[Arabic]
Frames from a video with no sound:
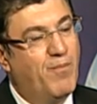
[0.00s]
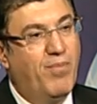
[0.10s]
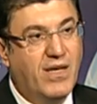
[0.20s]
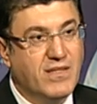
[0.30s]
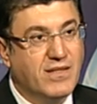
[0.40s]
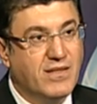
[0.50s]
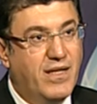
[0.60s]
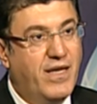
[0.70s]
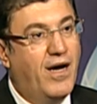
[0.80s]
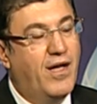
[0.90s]
بلس ان
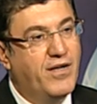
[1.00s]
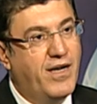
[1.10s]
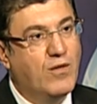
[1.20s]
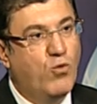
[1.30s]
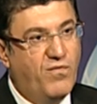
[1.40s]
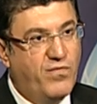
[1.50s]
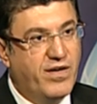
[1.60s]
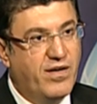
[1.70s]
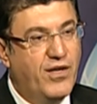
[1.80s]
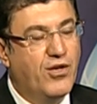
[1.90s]
هي حضرتك هتوفر
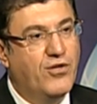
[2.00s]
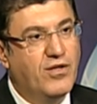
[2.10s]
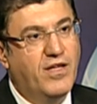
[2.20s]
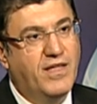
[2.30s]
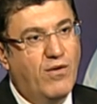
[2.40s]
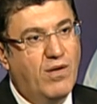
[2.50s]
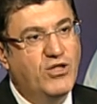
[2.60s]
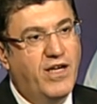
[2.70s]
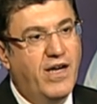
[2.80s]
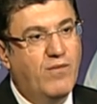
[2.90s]
ايرادات للدوله
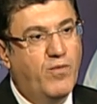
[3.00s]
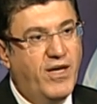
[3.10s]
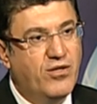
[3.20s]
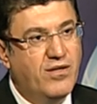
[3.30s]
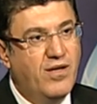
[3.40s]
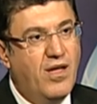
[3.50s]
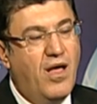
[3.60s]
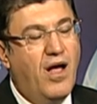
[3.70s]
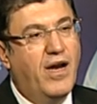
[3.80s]
بشكل غير مباشر مم.